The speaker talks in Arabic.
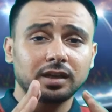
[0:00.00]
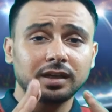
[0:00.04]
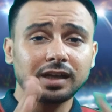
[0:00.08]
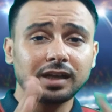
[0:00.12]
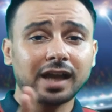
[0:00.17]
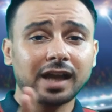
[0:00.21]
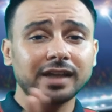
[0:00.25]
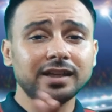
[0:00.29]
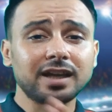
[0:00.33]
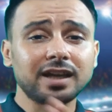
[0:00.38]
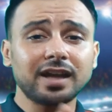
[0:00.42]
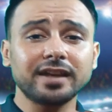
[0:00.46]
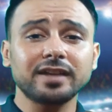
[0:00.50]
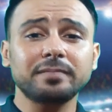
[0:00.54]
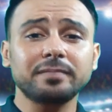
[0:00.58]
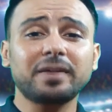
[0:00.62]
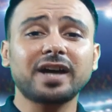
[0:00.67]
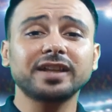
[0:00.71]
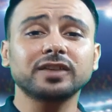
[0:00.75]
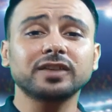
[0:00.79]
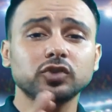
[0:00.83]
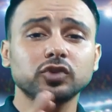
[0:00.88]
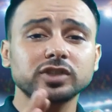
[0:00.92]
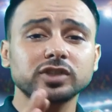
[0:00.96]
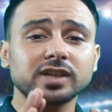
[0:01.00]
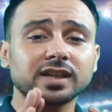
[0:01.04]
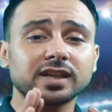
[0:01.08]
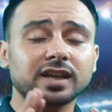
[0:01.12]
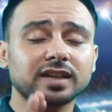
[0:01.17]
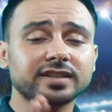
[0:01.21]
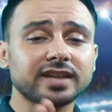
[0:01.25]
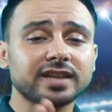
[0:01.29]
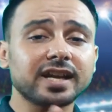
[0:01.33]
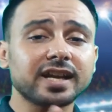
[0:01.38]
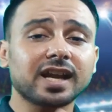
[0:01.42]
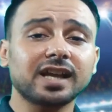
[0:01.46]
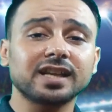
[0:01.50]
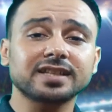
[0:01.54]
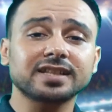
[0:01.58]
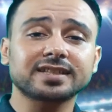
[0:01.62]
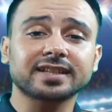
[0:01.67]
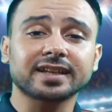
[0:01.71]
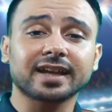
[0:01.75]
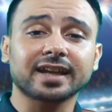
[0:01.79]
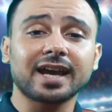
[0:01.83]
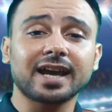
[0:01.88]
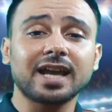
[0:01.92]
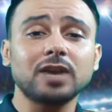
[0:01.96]
الحقيقه ان بعد فوز الجزائر على
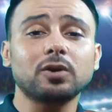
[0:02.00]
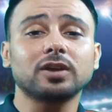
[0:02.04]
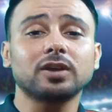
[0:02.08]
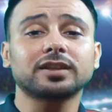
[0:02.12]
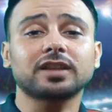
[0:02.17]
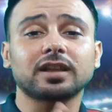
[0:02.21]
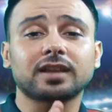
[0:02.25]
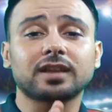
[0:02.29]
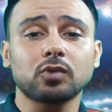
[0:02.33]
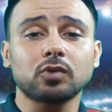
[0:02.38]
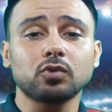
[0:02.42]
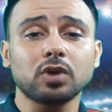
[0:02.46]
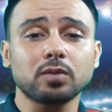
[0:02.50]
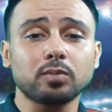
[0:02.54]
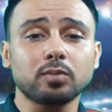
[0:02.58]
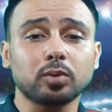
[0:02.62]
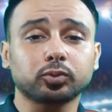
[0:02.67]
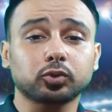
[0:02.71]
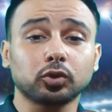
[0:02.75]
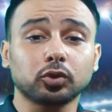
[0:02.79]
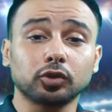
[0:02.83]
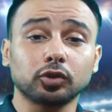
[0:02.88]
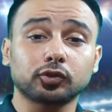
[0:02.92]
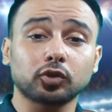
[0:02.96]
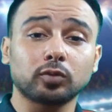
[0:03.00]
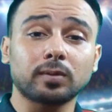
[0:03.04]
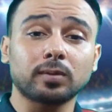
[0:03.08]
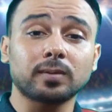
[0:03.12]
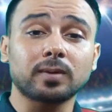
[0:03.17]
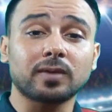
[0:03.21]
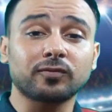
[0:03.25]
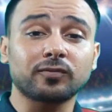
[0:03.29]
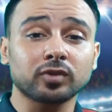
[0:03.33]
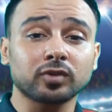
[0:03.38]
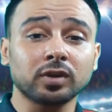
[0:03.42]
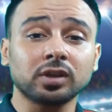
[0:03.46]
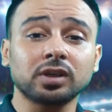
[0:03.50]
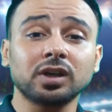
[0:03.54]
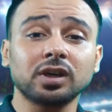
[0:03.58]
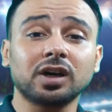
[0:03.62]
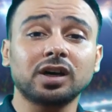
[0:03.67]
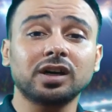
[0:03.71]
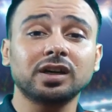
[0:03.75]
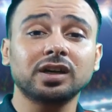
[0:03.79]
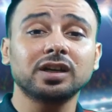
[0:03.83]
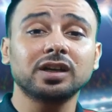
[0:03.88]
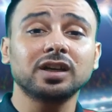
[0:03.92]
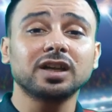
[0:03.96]
السنغال والتتوج ببطوله امم
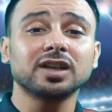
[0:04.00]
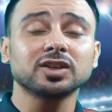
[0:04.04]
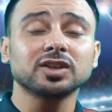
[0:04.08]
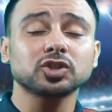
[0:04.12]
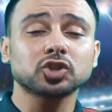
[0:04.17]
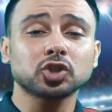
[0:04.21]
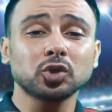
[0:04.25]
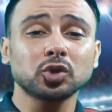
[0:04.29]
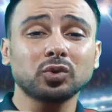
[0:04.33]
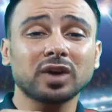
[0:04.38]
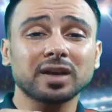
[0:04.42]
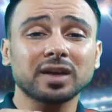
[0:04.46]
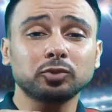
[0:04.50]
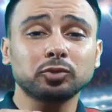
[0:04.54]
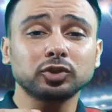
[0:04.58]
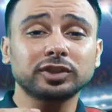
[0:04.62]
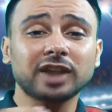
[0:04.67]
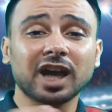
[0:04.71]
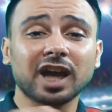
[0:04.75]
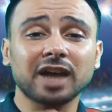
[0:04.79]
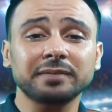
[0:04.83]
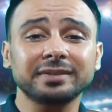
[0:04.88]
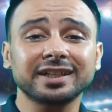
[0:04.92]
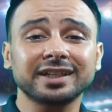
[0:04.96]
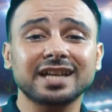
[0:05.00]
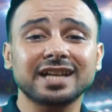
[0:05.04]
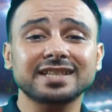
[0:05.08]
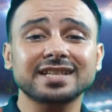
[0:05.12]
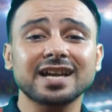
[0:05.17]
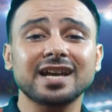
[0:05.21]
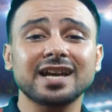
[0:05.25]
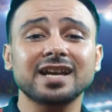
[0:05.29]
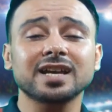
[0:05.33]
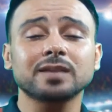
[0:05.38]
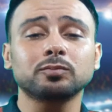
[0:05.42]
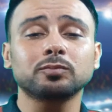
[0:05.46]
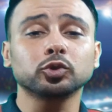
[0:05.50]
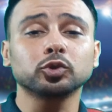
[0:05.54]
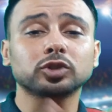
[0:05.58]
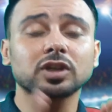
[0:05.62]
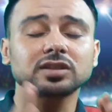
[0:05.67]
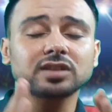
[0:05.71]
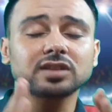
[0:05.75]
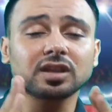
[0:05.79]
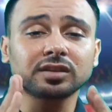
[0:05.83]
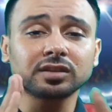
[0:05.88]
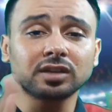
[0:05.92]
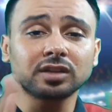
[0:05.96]
افريقيا صور منتخب الجزائر
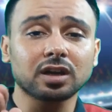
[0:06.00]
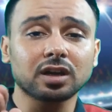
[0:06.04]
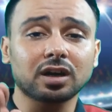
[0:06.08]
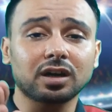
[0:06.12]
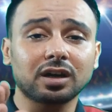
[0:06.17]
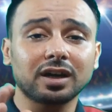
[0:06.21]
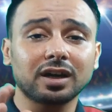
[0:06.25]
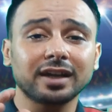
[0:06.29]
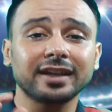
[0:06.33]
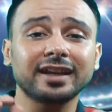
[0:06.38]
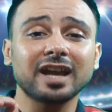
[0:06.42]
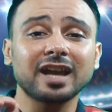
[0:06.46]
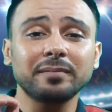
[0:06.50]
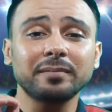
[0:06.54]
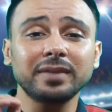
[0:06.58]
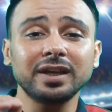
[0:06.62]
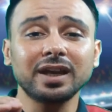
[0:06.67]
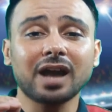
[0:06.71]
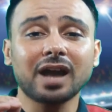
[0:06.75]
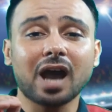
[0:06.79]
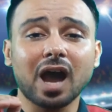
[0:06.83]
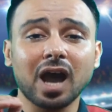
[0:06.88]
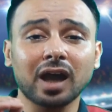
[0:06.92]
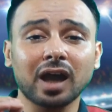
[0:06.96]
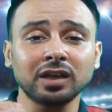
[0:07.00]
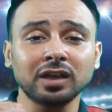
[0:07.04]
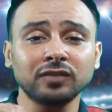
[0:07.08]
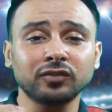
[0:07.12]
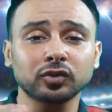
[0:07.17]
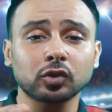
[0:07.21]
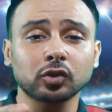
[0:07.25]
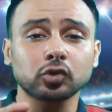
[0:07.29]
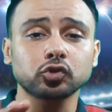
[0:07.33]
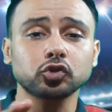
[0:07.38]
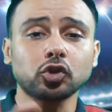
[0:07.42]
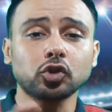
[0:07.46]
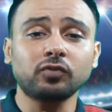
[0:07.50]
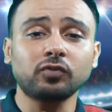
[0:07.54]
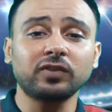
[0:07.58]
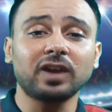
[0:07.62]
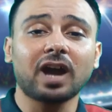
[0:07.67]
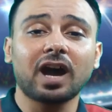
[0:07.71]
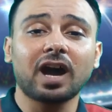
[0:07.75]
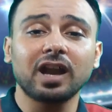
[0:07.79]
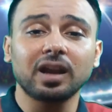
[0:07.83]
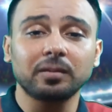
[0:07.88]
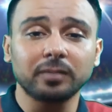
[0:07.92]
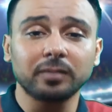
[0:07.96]
متصدره جميع اغلفه الصحف
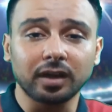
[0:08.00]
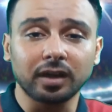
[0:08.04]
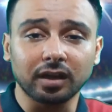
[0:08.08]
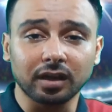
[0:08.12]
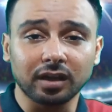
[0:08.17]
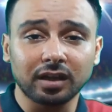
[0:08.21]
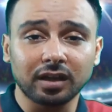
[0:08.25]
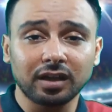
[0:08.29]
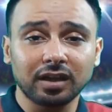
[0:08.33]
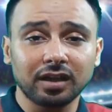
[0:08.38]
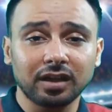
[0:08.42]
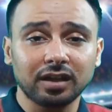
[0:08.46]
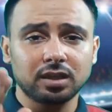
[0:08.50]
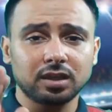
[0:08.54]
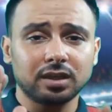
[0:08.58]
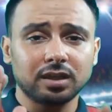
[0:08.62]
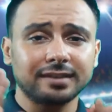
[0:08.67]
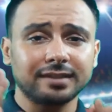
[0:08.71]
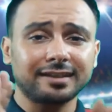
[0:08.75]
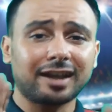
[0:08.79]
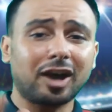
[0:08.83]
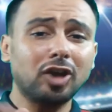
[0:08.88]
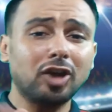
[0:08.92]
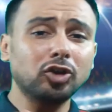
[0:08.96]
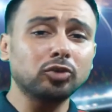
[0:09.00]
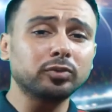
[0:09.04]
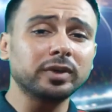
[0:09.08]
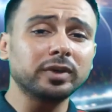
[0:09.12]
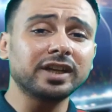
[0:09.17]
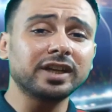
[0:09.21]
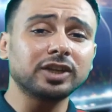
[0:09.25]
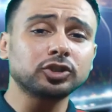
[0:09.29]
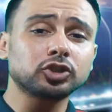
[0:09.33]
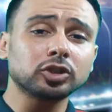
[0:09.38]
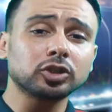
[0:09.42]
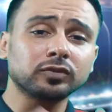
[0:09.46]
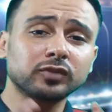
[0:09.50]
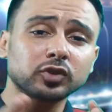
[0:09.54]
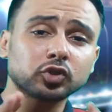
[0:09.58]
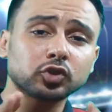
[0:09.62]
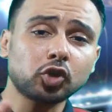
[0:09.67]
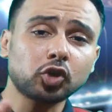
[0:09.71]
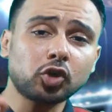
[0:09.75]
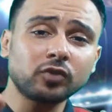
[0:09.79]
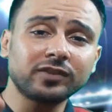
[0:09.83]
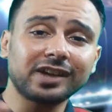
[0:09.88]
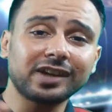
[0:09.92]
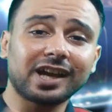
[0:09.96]
العالميه تعالوا بينا نشوف
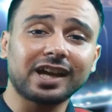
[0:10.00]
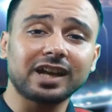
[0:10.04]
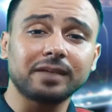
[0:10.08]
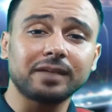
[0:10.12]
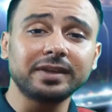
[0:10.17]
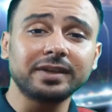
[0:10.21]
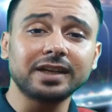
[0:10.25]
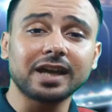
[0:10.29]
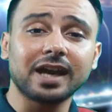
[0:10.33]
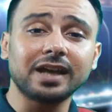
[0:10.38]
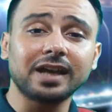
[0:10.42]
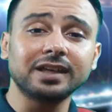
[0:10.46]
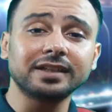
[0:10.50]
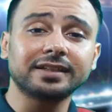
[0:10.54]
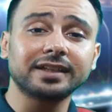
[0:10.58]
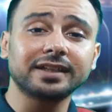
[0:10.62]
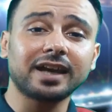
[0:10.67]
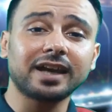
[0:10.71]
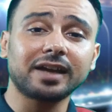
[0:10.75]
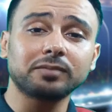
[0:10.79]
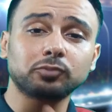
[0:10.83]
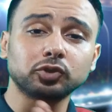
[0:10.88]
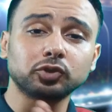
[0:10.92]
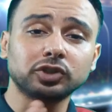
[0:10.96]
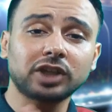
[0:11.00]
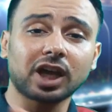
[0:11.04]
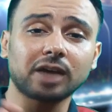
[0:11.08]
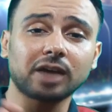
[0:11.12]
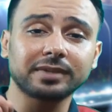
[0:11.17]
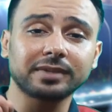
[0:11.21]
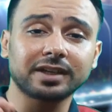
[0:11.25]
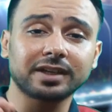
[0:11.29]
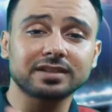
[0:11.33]
الصحف العالمية قالت ايه عن منتخب